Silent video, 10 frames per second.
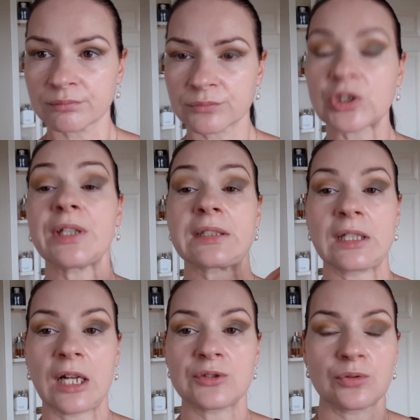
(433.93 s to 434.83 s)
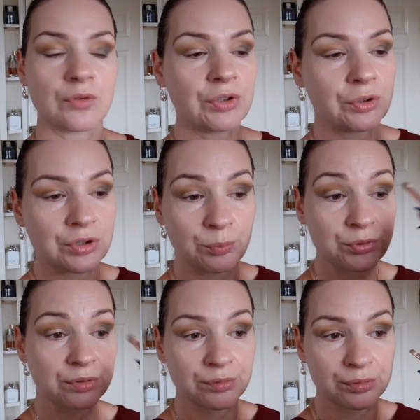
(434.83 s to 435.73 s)
To tak na razie, oczywiście to się
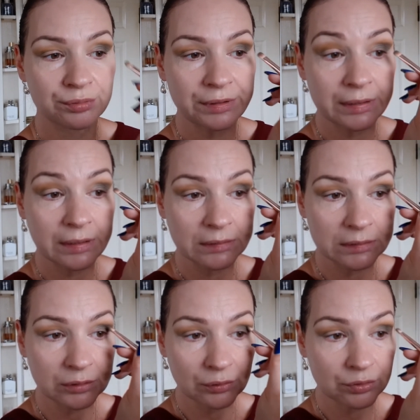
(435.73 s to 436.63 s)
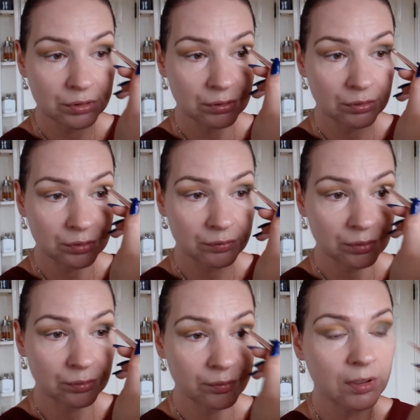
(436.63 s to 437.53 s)
później wyrówna, te granice, to wszystko się
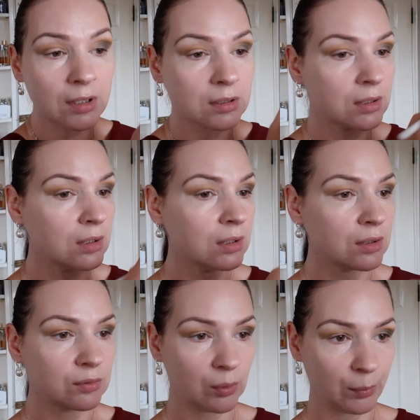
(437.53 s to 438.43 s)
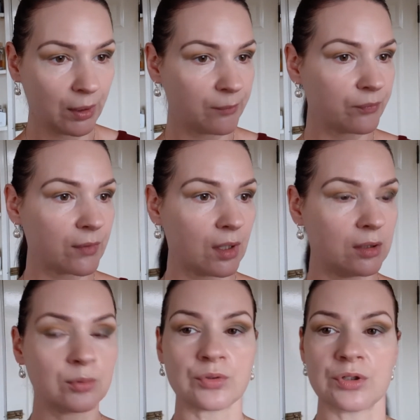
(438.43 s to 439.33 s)
wyrówna. Dobra,
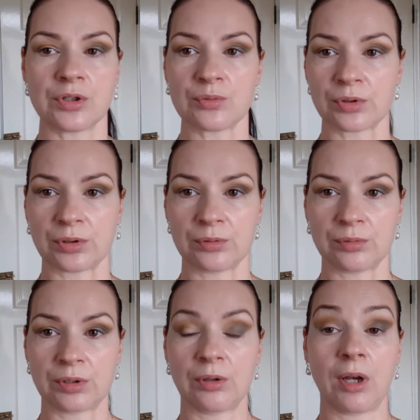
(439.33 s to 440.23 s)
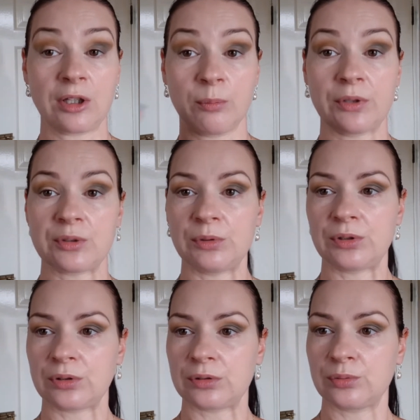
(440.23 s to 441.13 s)
ale różni się już od tego drugiego oka. Dobra, sobie
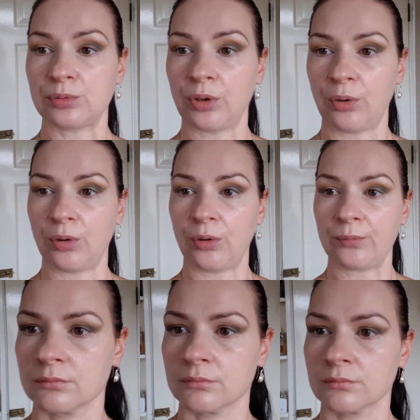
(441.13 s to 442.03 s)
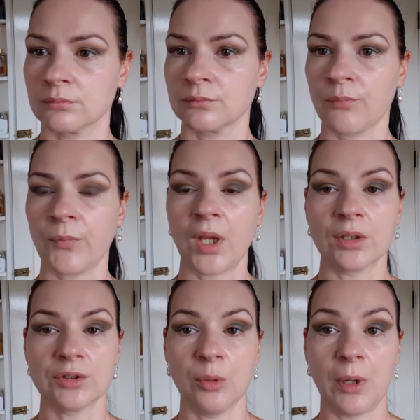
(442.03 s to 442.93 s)
to drugie oko.
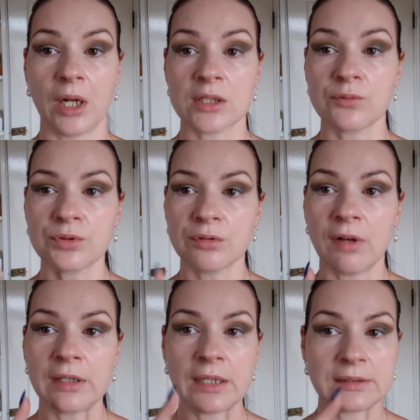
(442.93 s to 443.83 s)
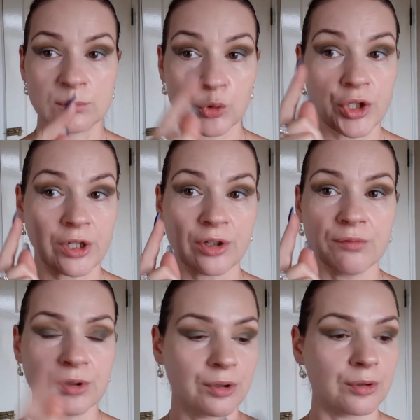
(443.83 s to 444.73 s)
Dobra, ale zwróćcie uwagę, jak ten
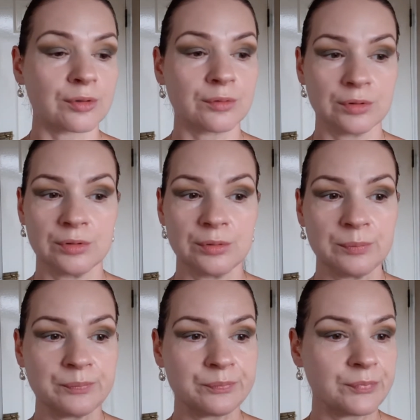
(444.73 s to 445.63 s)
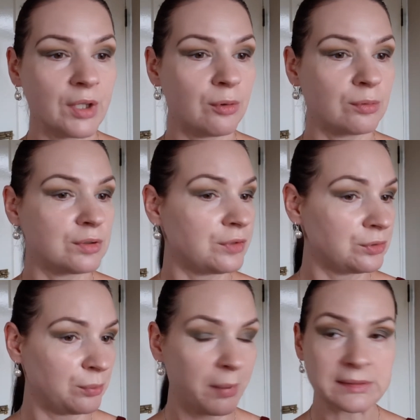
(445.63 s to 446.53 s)
musztardowy kolor, ym, jaką on
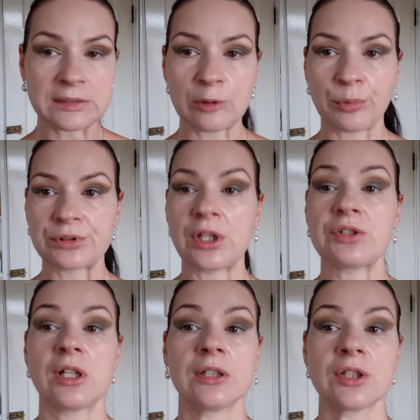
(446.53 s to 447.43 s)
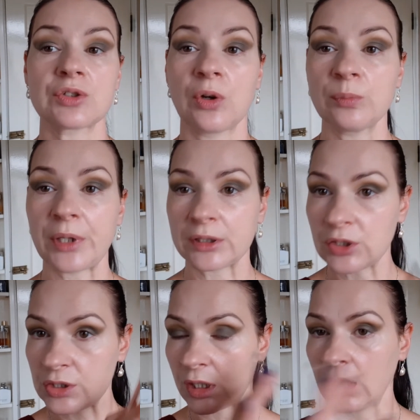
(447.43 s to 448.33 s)
świetną bazę dał pod te zielenie, że on
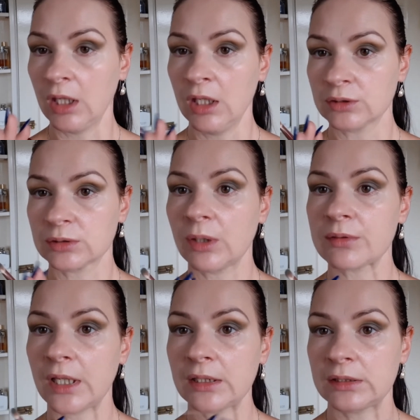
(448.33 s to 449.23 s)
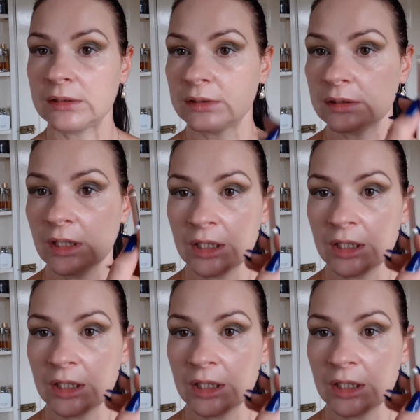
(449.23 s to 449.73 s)
praktycznie został zakryty.